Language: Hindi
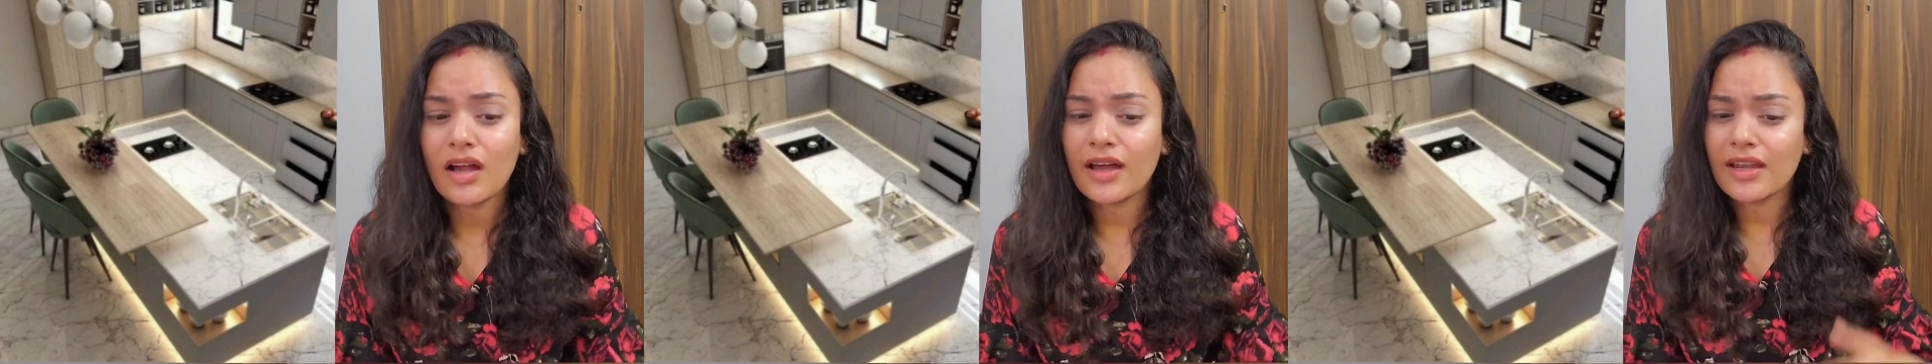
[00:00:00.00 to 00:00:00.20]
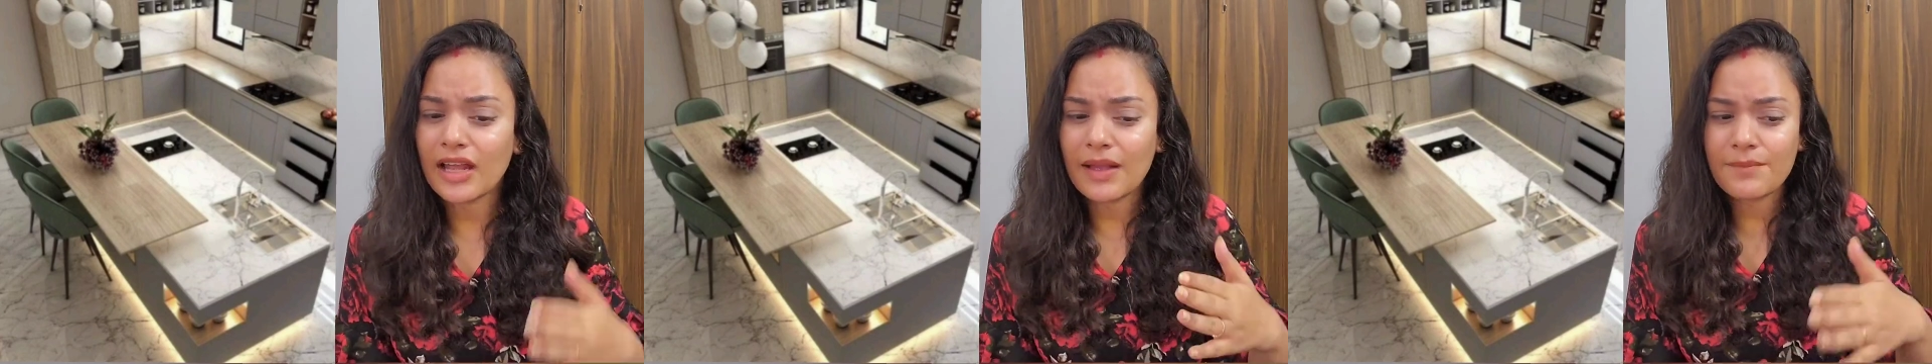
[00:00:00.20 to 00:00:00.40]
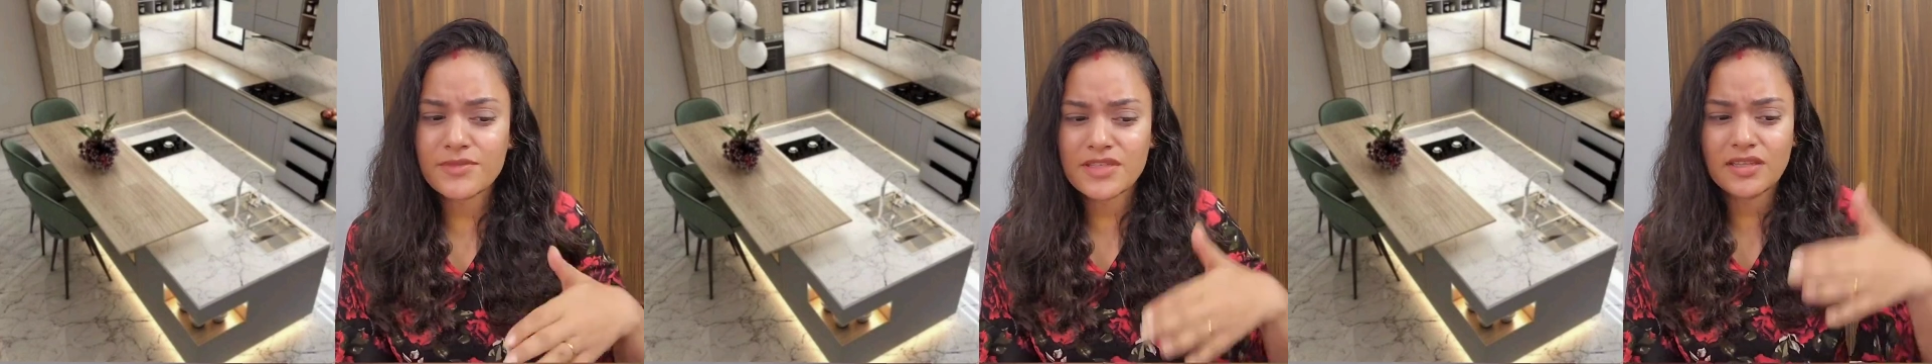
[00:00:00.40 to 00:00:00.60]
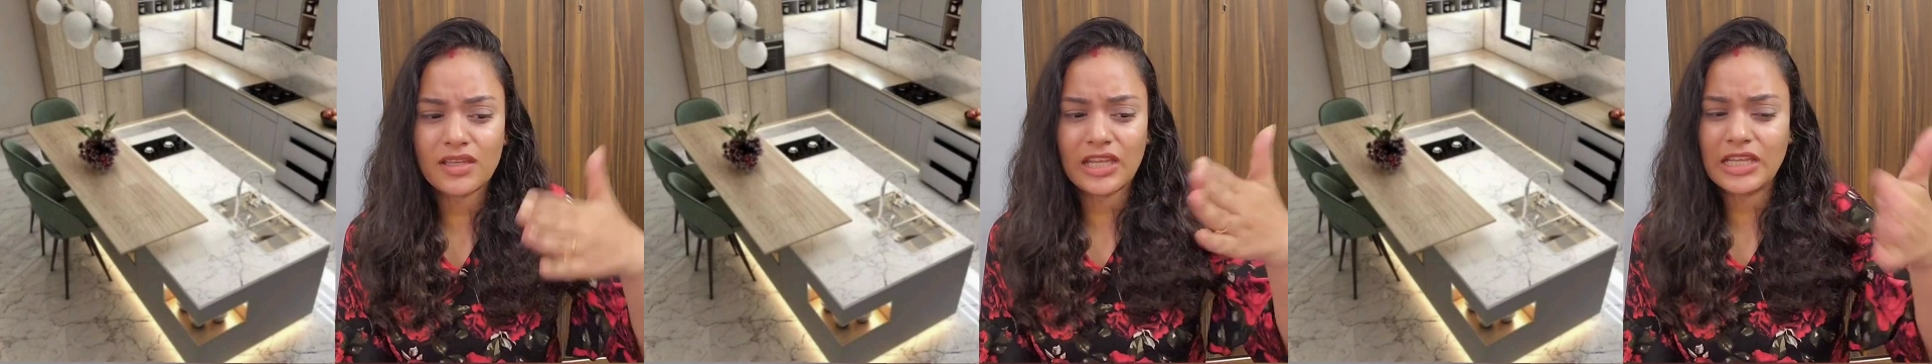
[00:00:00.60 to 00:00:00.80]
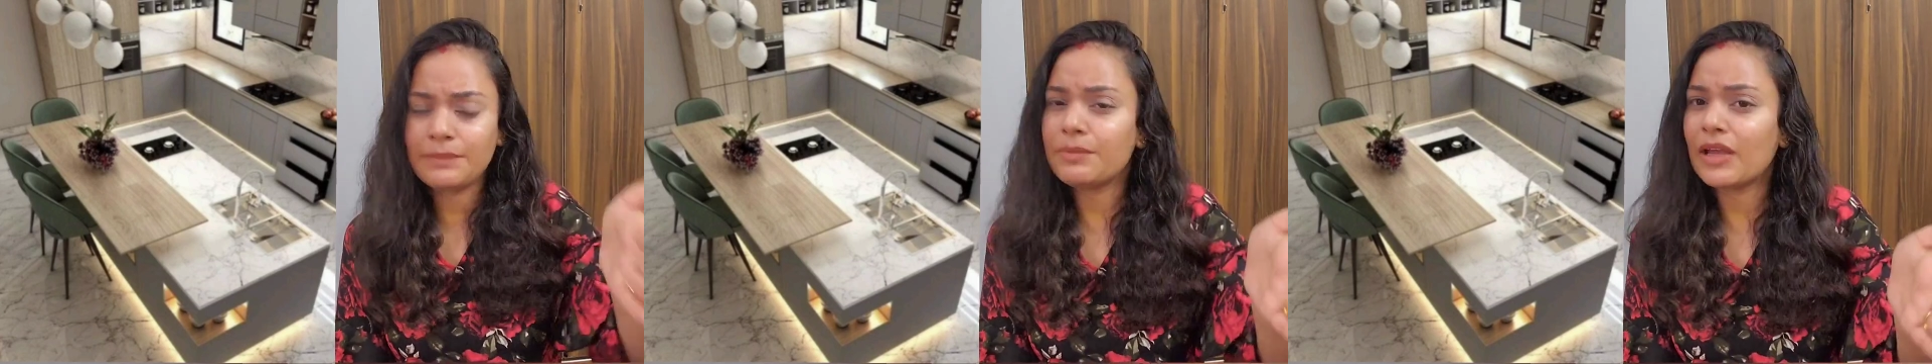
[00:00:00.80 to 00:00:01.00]
आराम से
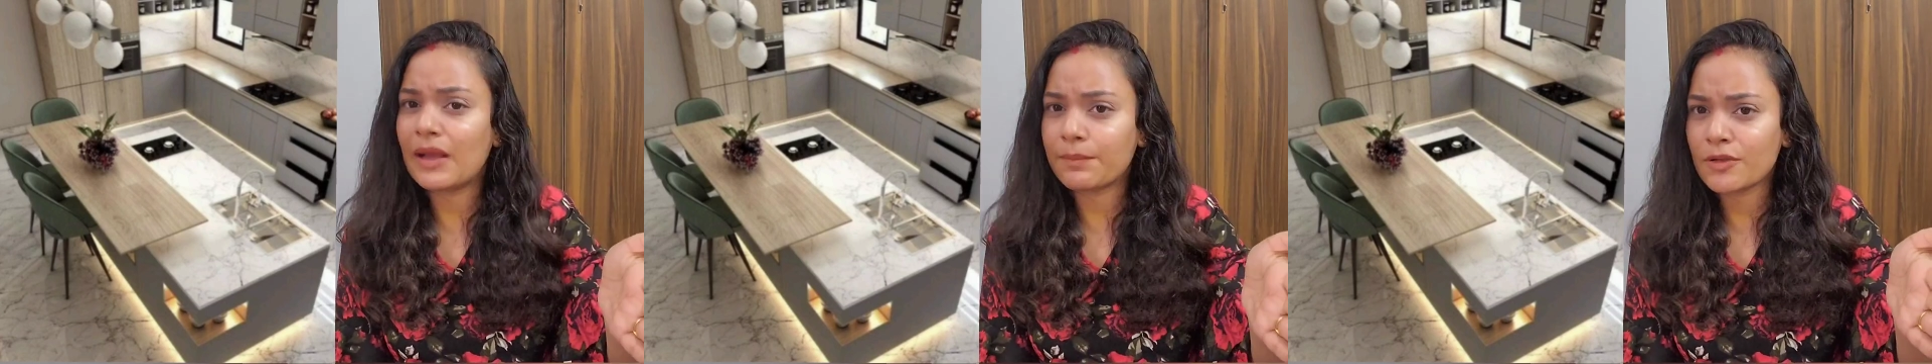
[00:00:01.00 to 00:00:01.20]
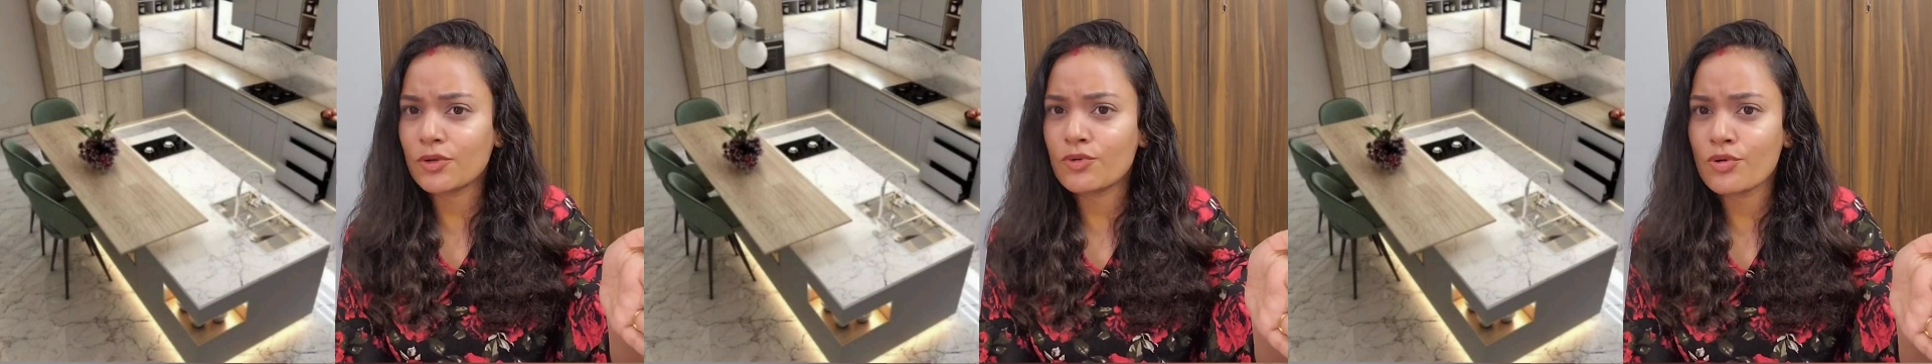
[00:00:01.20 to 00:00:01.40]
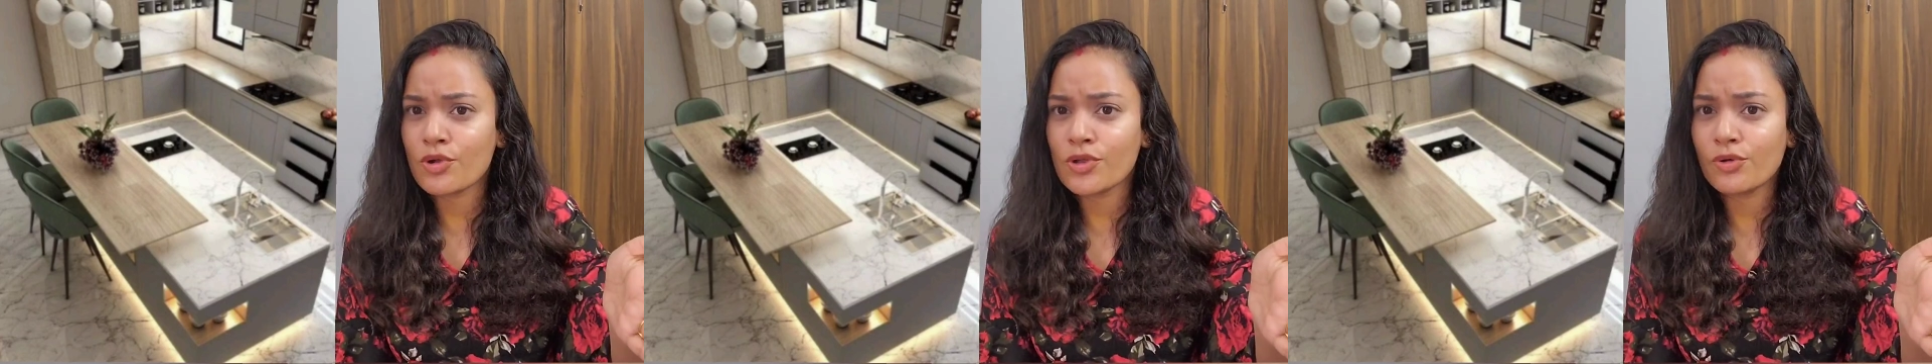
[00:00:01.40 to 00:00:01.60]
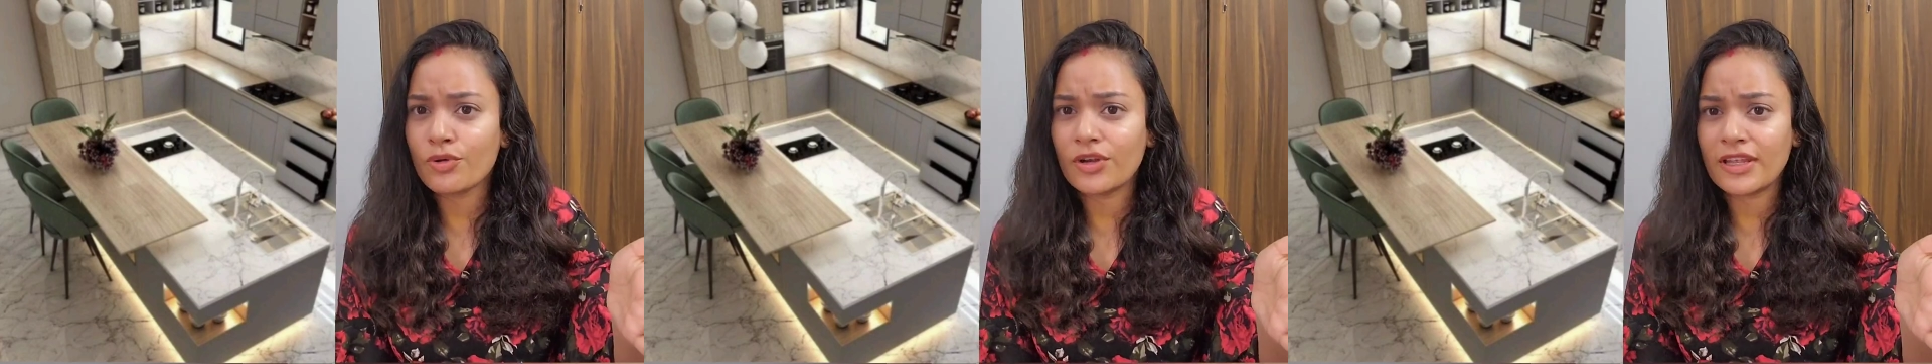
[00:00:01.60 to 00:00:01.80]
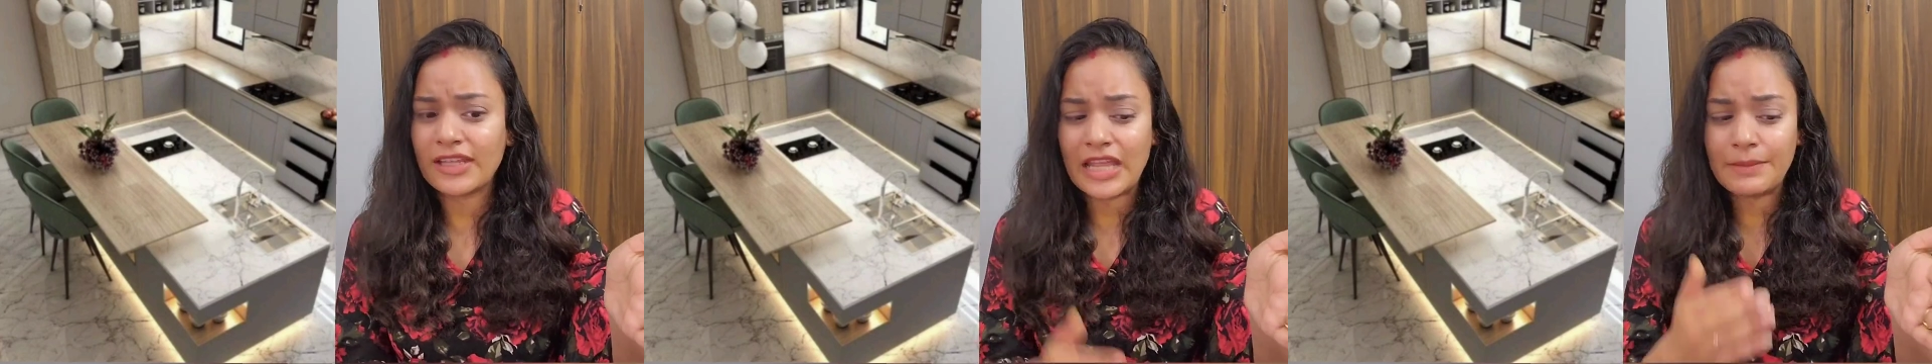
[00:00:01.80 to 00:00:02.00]
यहीं पे आपका कुकिंग हो
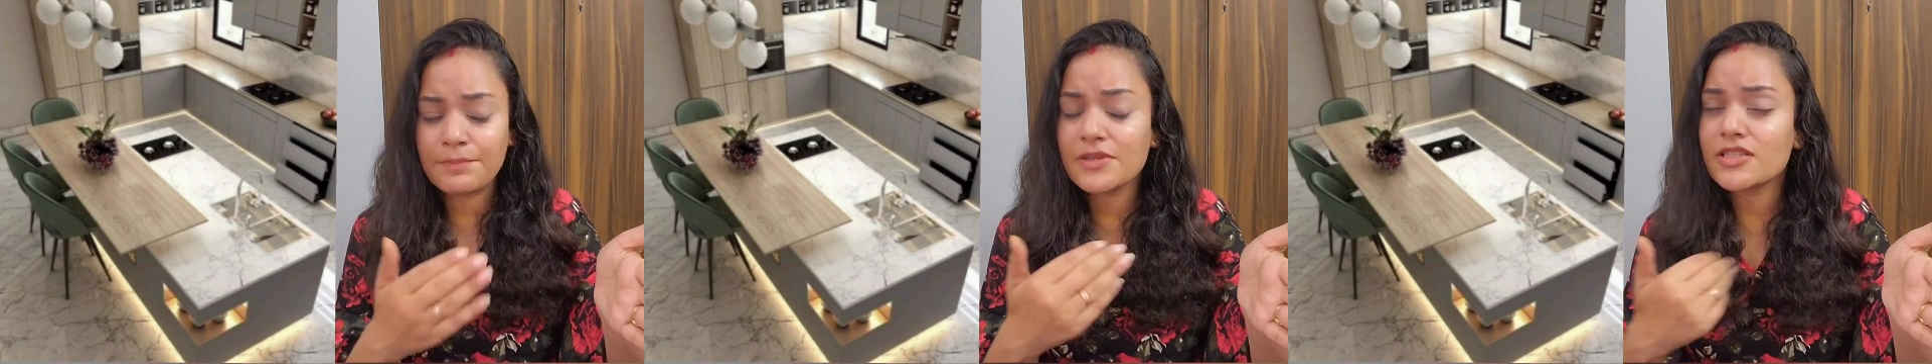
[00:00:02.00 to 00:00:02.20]
रहा है यहीं पे